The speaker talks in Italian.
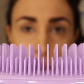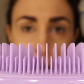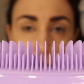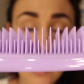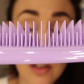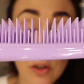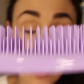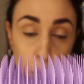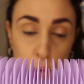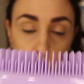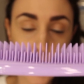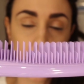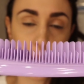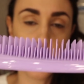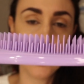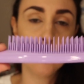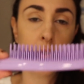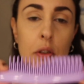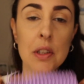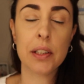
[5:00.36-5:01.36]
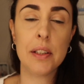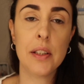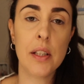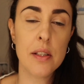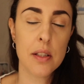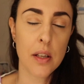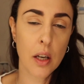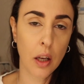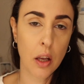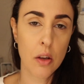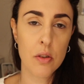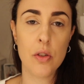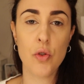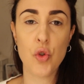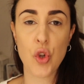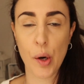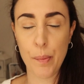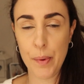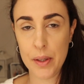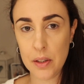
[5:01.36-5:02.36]
è l'unica Tangle Teaser che io
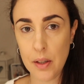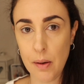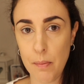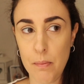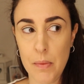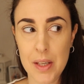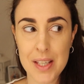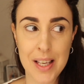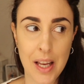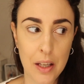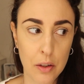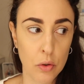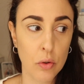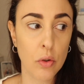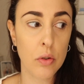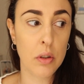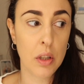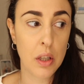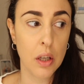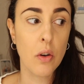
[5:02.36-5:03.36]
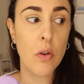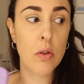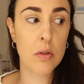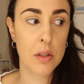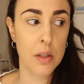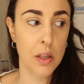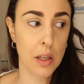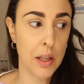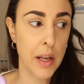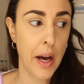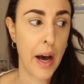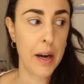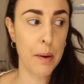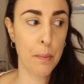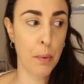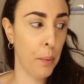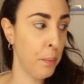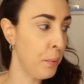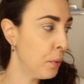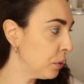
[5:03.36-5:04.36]
sinceramente mi sento di consigliare
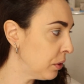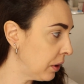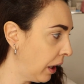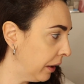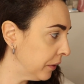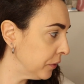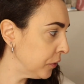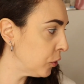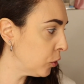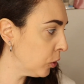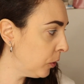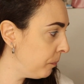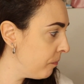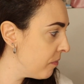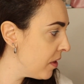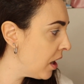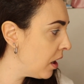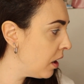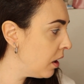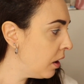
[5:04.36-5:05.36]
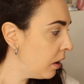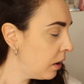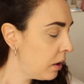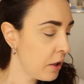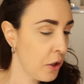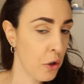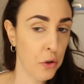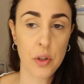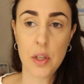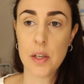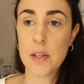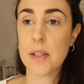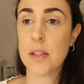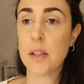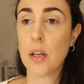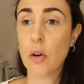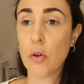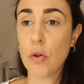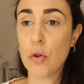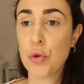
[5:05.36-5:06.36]
proprio tanto. Io
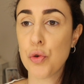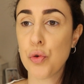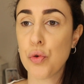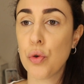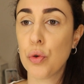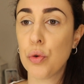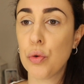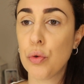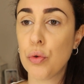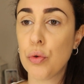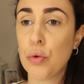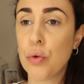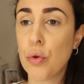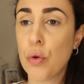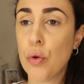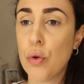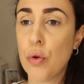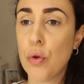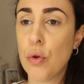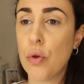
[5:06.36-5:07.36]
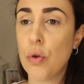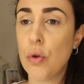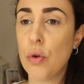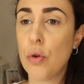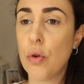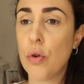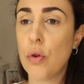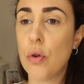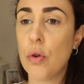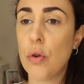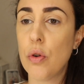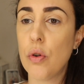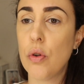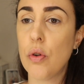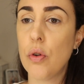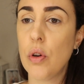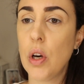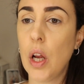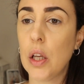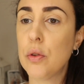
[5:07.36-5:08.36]
districo
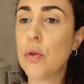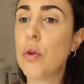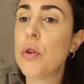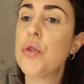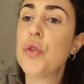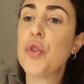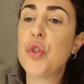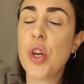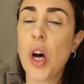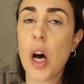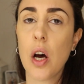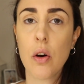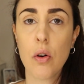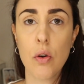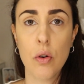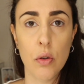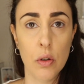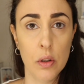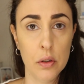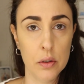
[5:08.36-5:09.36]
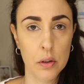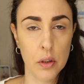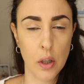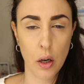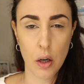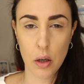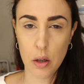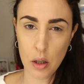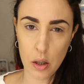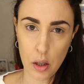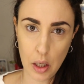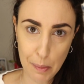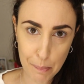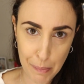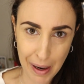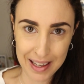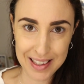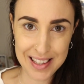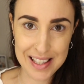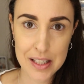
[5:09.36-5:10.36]
sotto la doccia con il
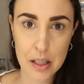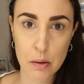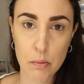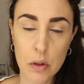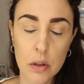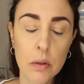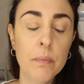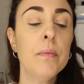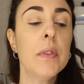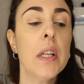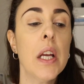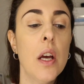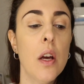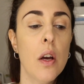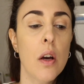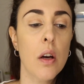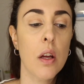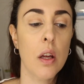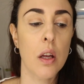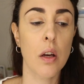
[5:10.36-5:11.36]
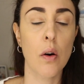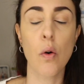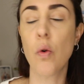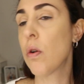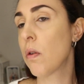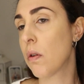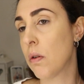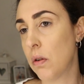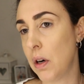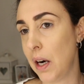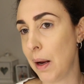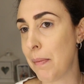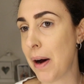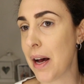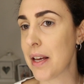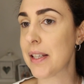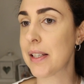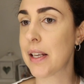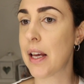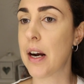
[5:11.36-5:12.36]
balsamo eh, o con la
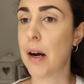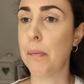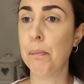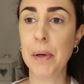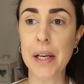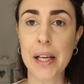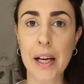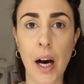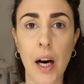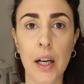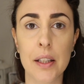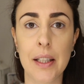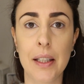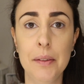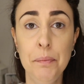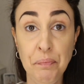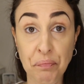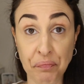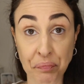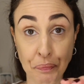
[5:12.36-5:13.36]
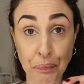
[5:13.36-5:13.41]
maschera applicata